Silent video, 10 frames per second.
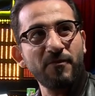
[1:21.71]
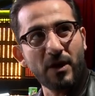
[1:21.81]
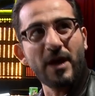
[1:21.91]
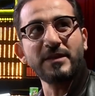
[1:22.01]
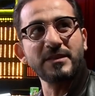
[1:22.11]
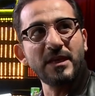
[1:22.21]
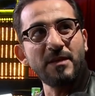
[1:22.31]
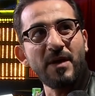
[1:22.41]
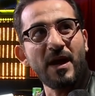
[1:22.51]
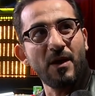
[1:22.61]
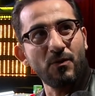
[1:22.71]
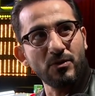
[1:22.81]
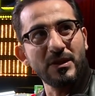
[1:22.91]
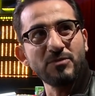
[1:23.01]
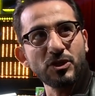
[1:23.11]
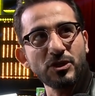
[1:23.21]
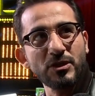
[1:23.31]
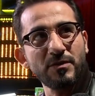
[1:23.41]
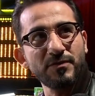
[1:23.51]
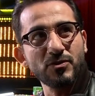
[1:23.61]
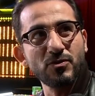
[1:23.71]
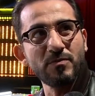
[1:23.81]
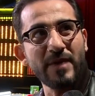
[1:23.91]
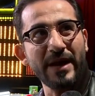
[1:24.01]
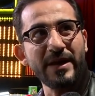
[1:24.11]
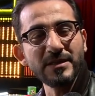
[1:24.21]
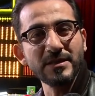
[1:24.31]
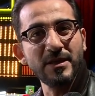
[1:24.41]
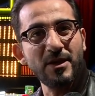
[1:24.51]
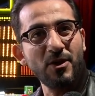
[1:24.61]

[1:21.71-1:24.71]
في قاعه سينما او قدام شاشه تلفزيون مع ناس